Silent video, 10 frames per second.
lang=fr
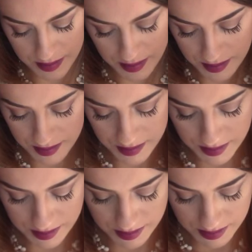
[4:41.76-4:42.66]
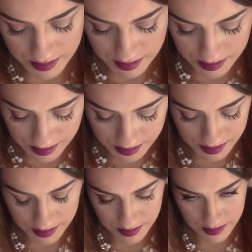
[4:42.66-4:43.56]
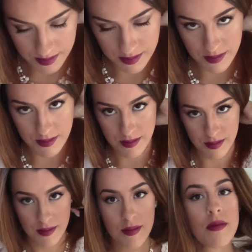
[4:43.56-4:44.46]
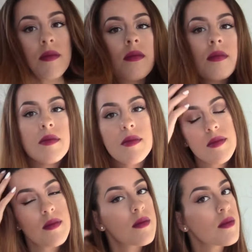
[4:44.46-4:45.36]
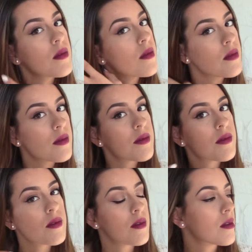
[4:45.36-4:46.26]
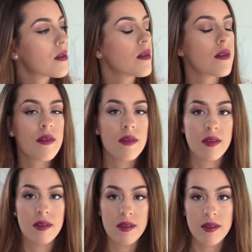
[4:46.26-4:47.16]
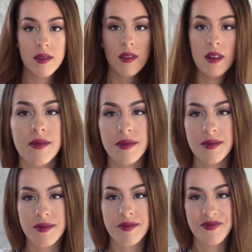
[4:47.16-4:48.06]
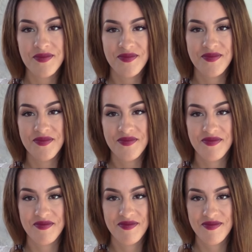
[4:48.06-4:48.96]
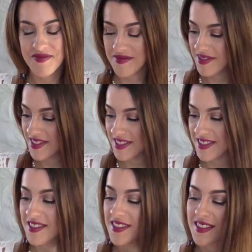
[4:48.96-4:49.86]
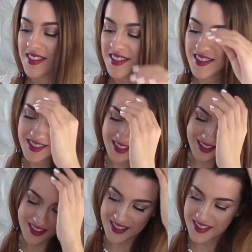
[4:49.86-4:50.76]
la tresse africaine, ça va être une tresse en relief. Donc je commence par faire la raie au milieu et séparer mes cheveux derrière en deux parties. Donc c'est